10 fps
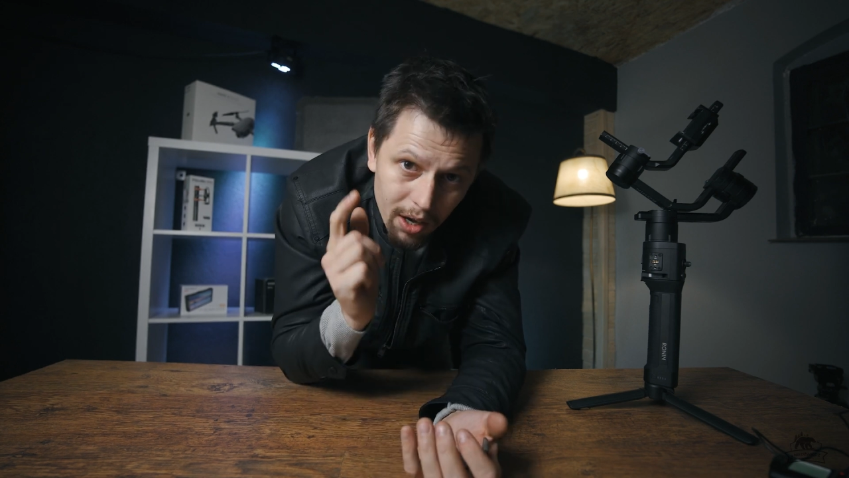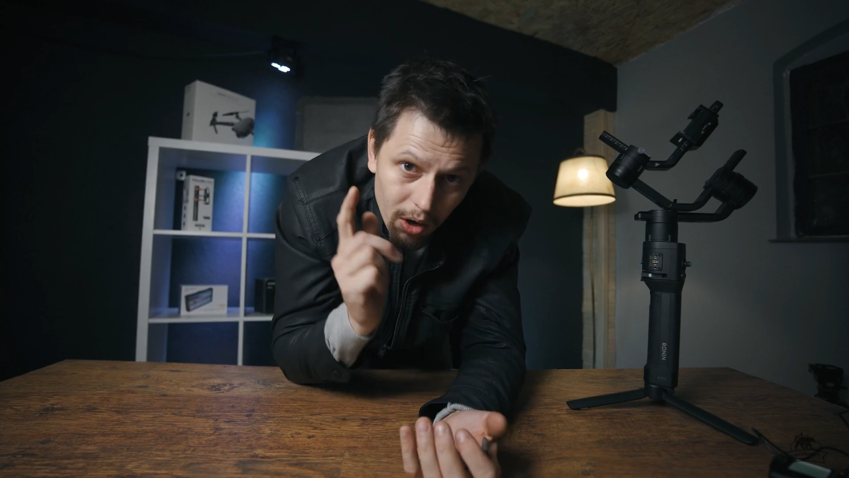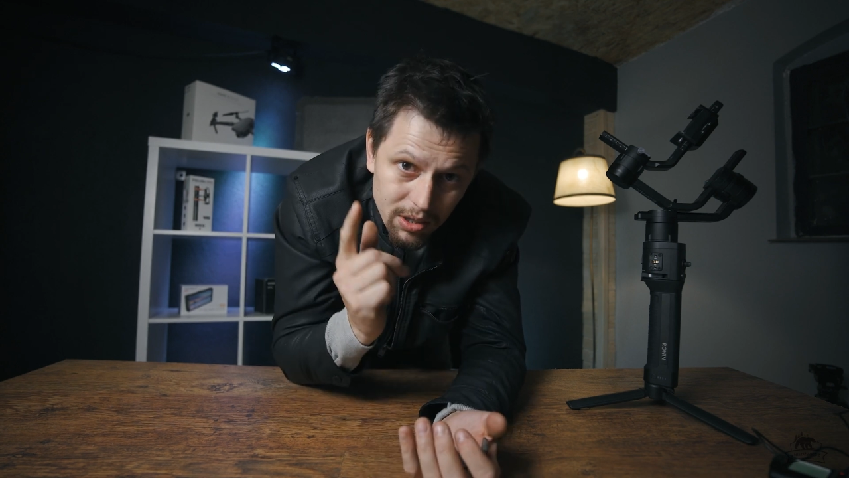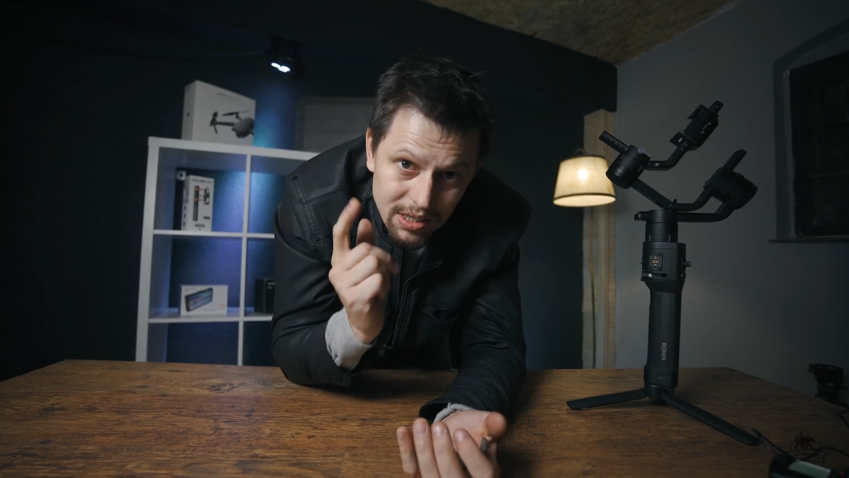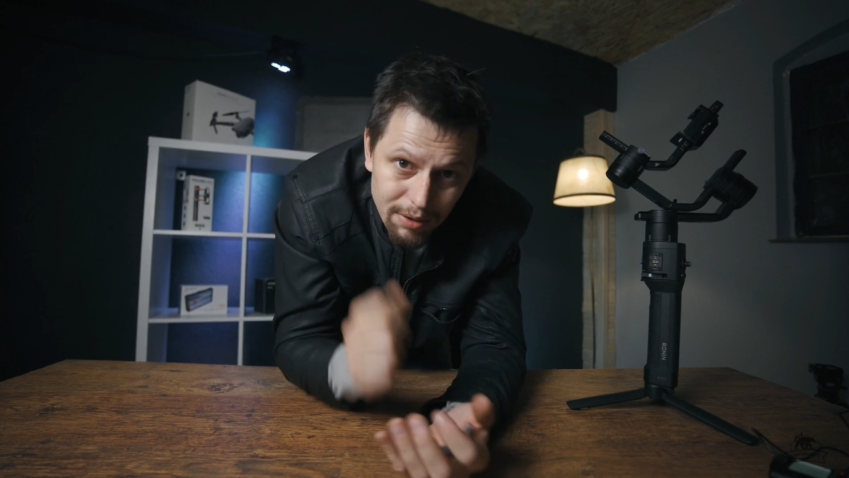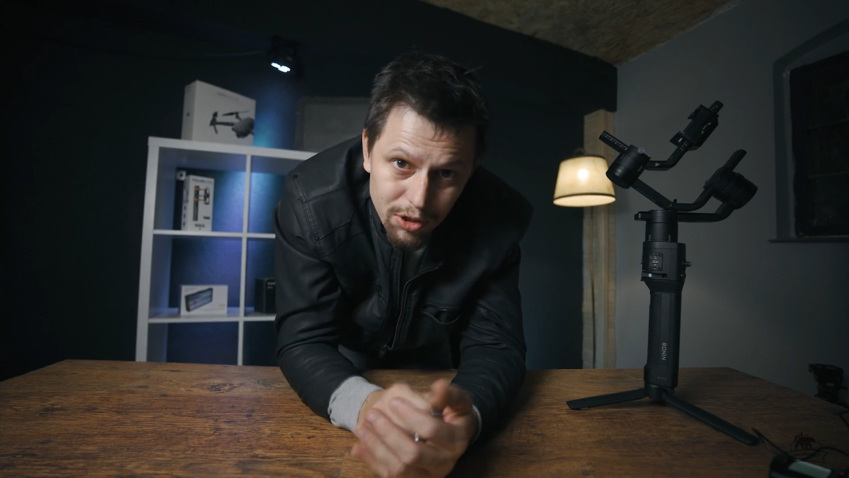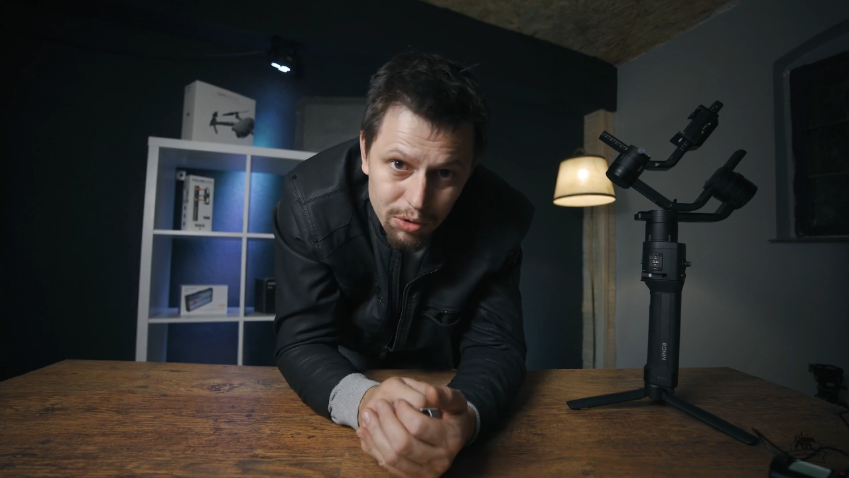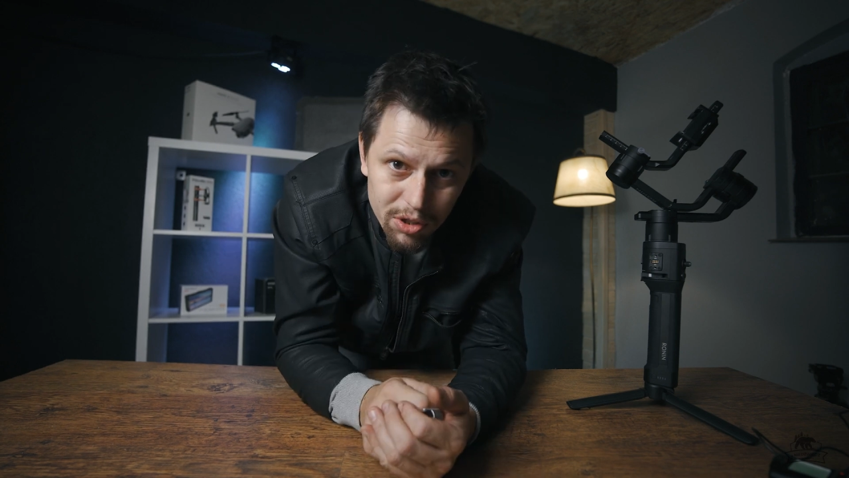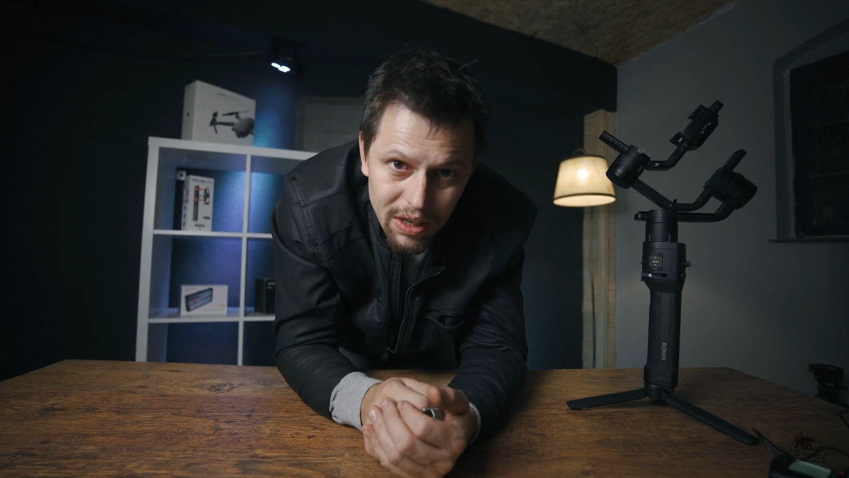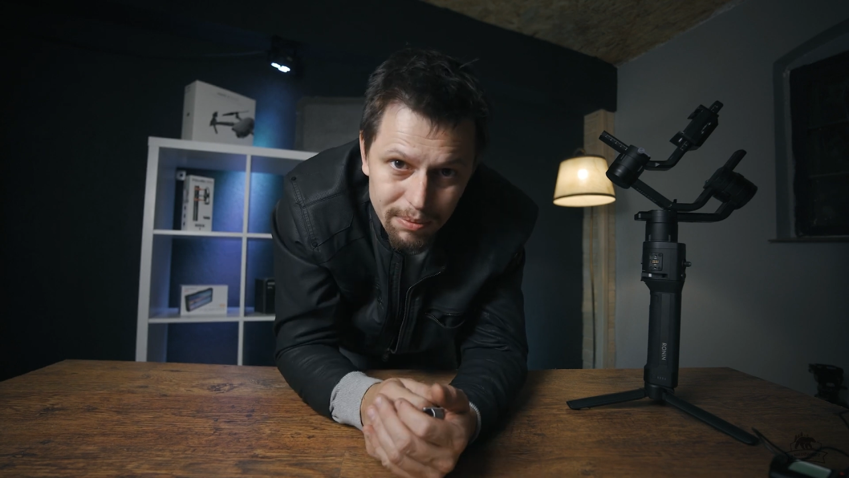Od zawsze
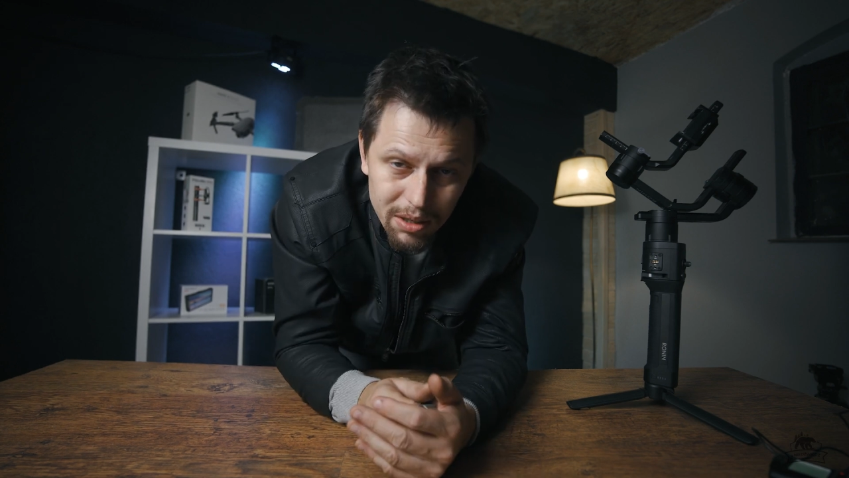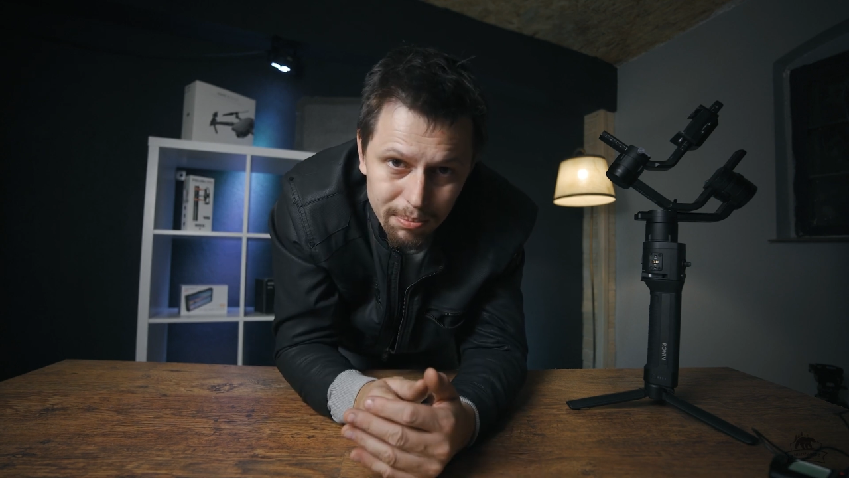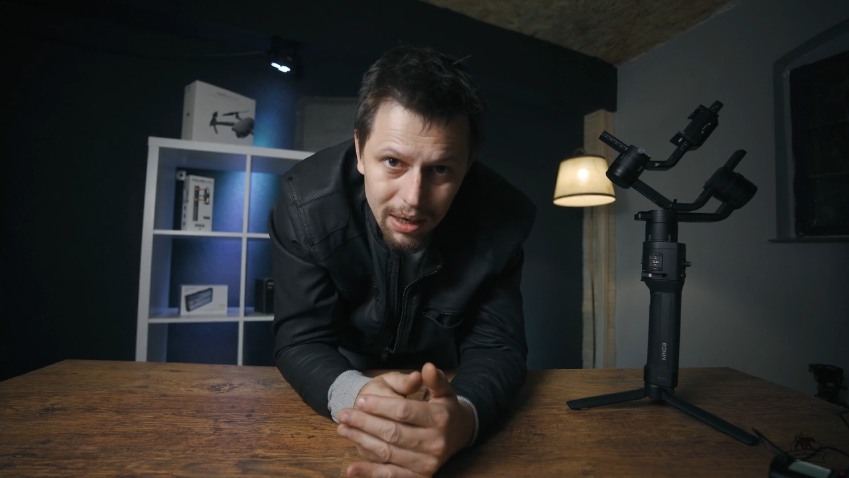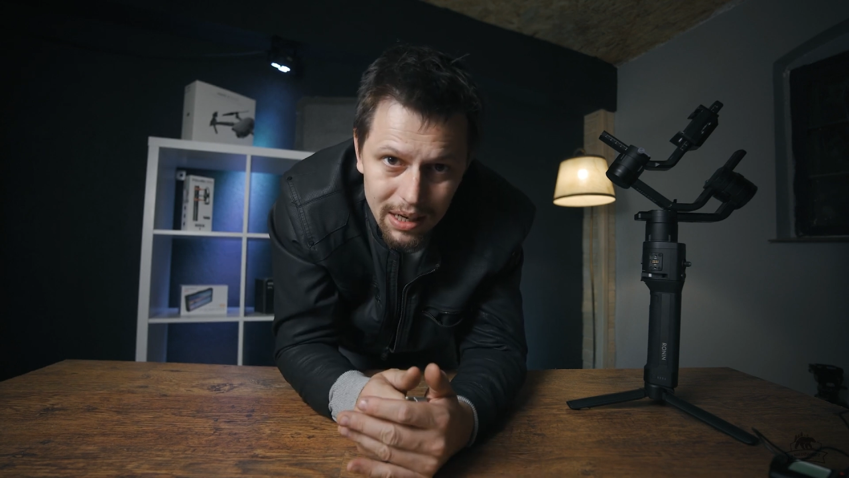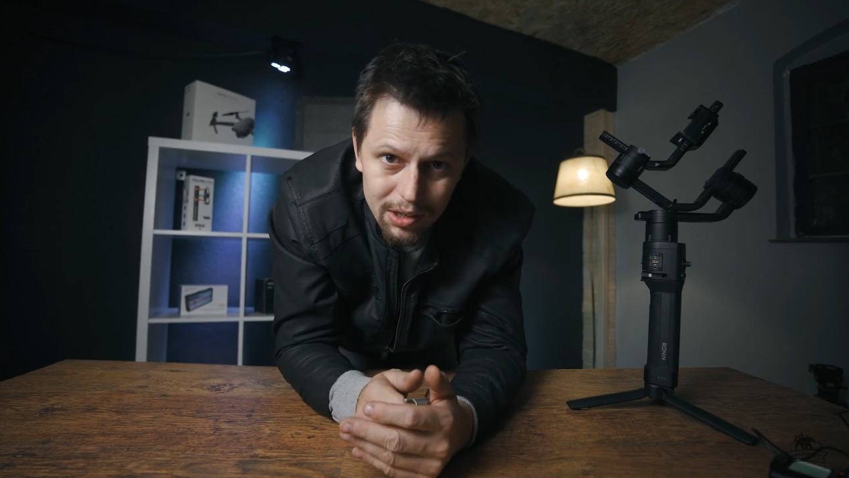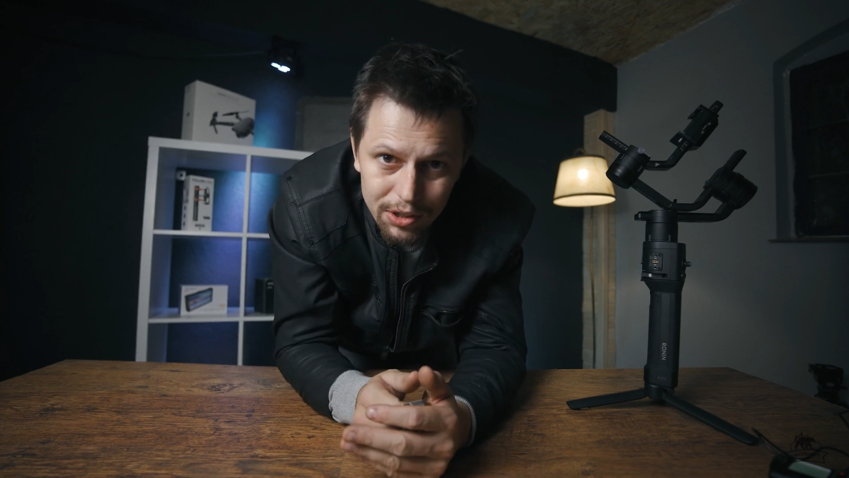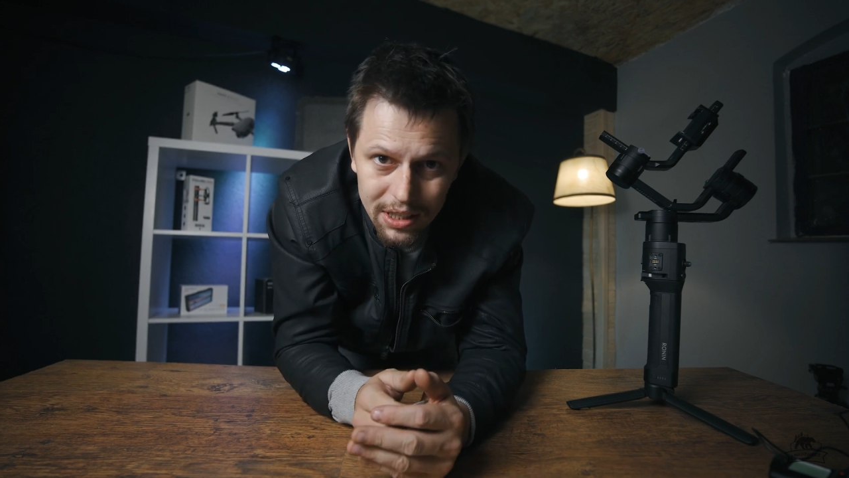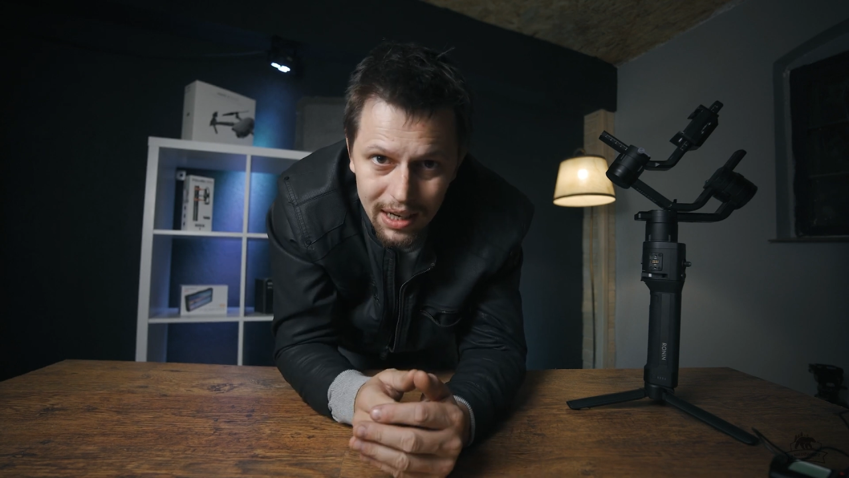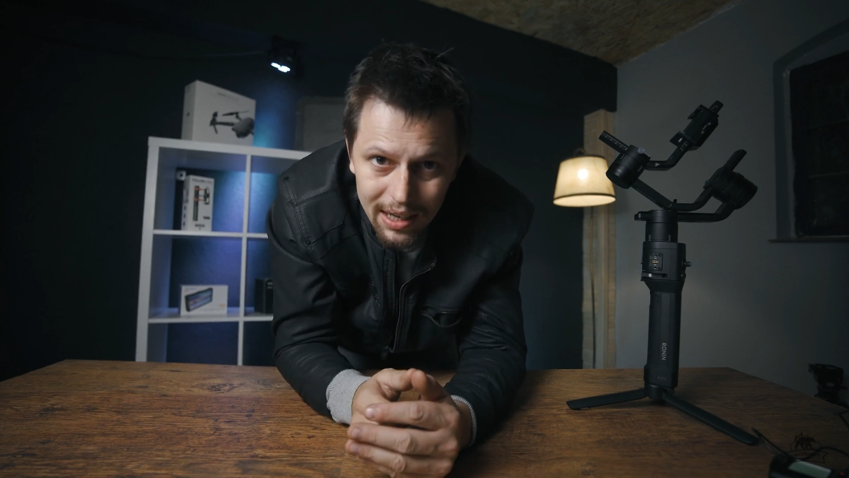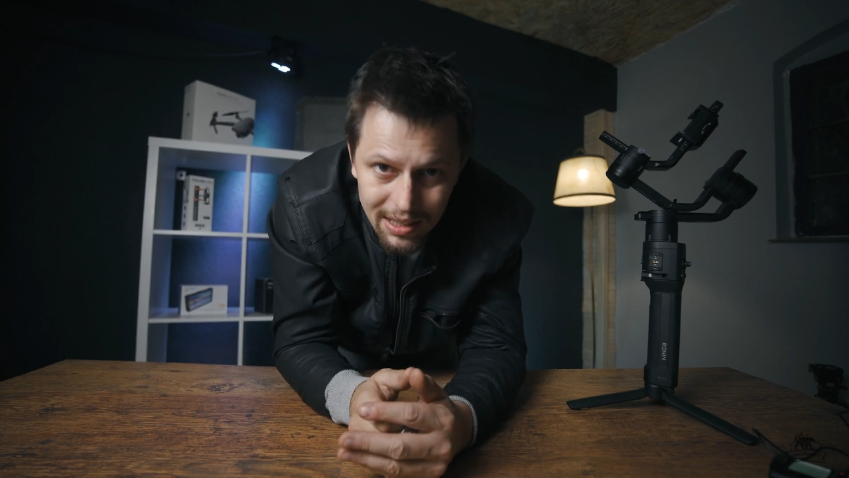używałem gimbala
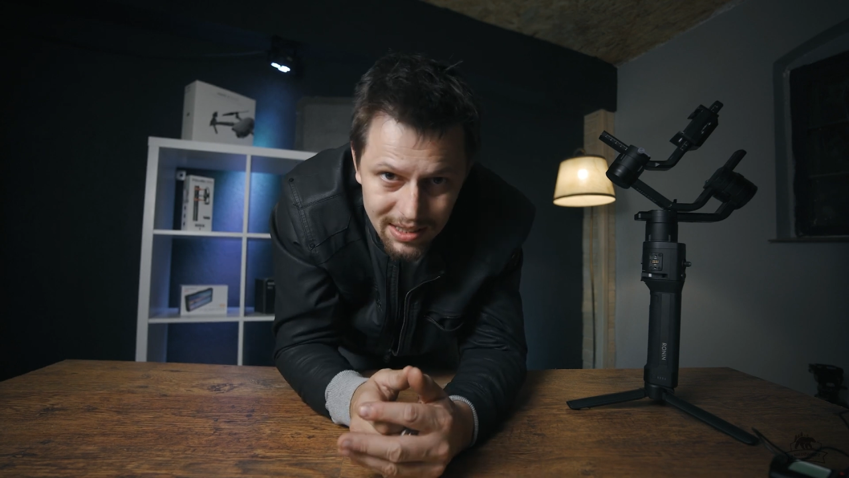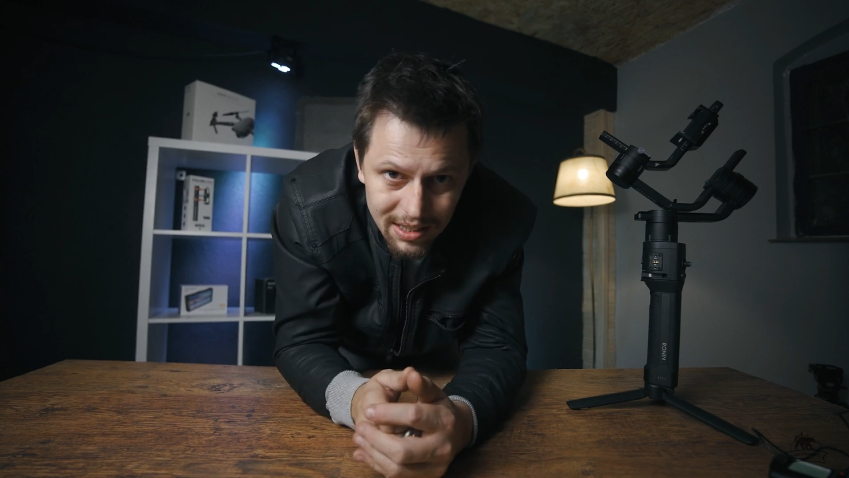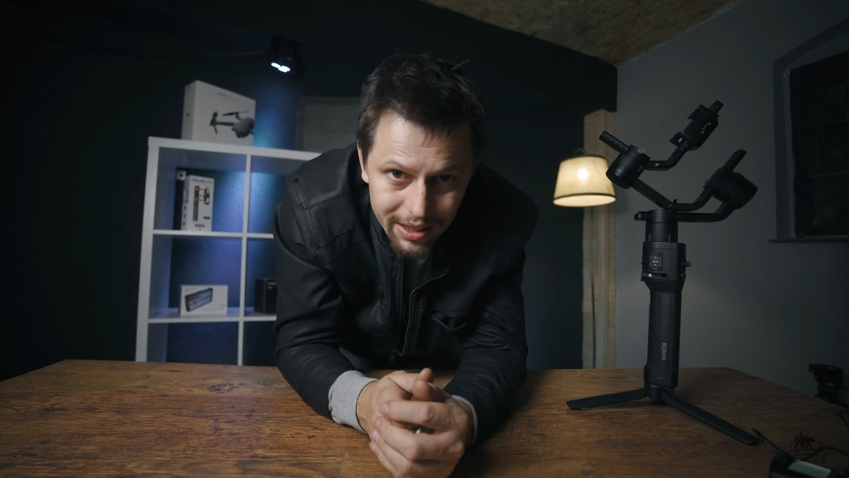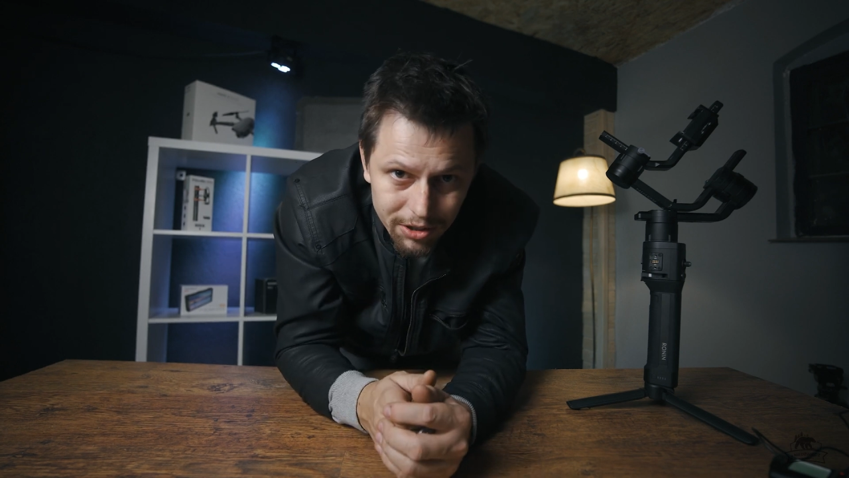Ronina Eski,